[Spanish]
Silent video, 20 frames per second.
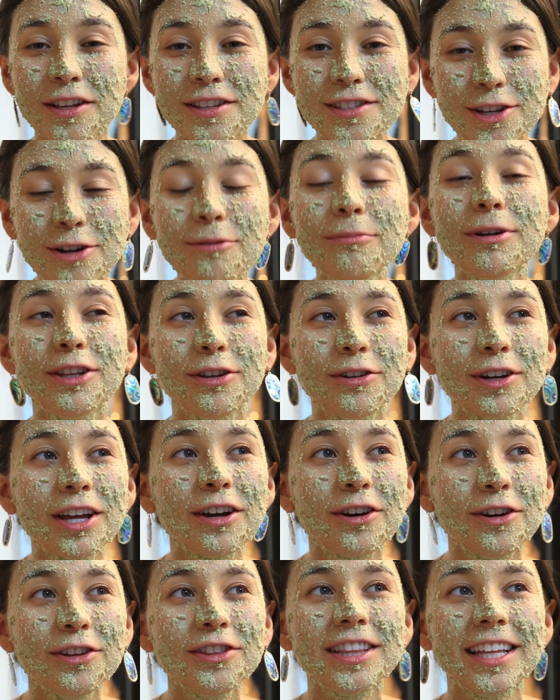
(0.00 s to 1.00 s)
En serio me tengo
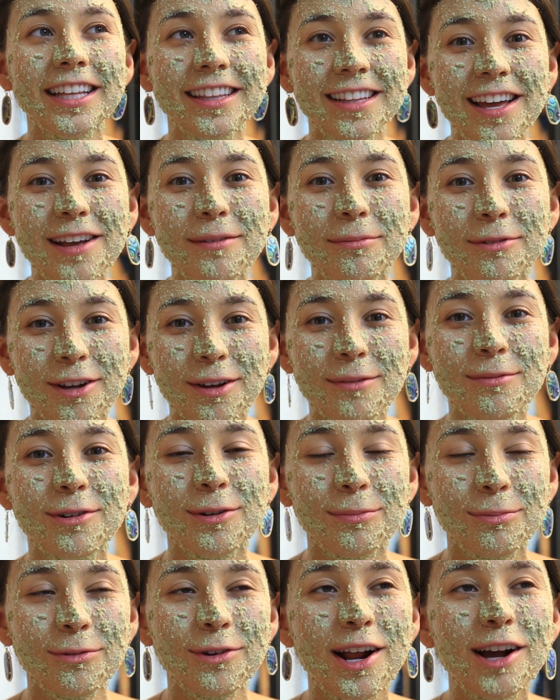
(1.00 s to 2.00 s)
que contener porque me
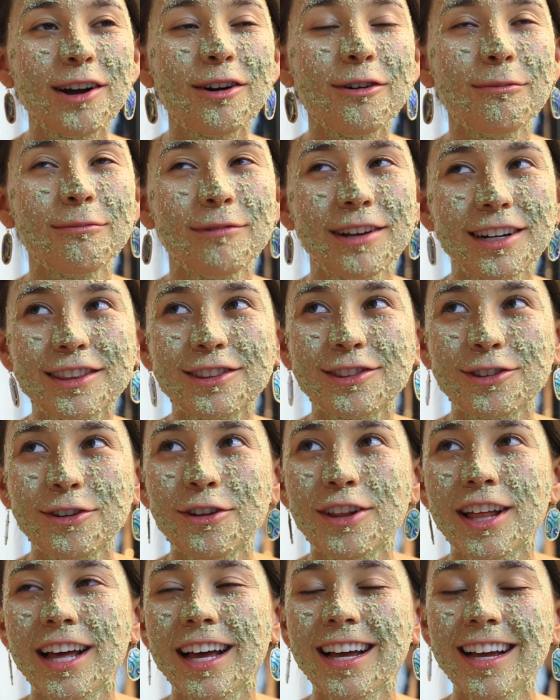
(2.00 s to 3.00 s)
lo voy a comer
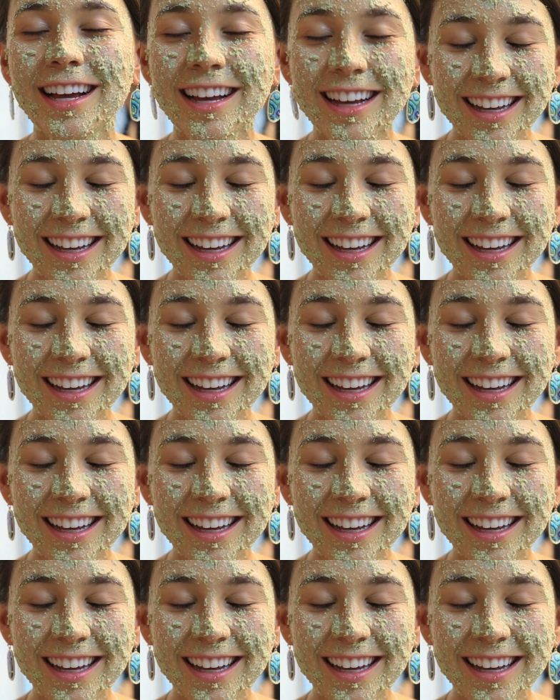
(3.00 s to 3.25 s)
toda.